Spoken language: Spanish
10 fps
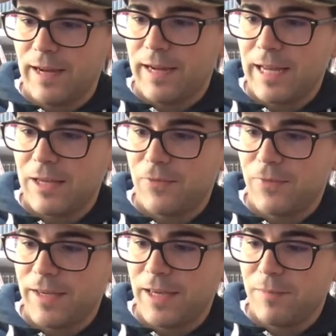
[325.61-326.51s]
Life
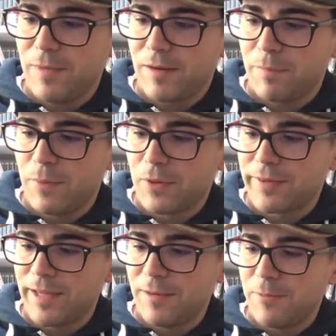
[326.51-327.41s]
Gamer
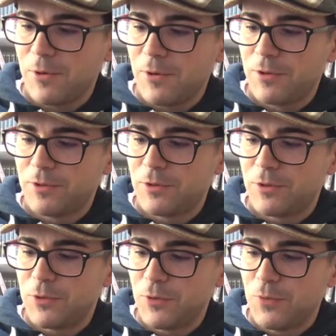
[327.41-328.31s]
Portable
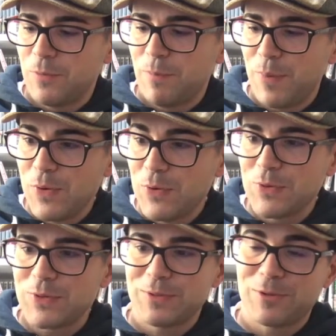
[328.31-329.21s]
2
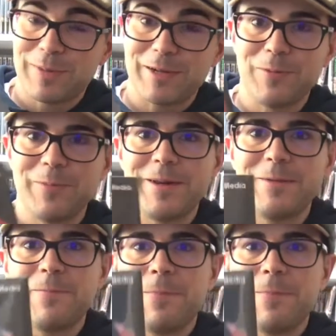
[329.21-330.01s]
Plus, toma nombre,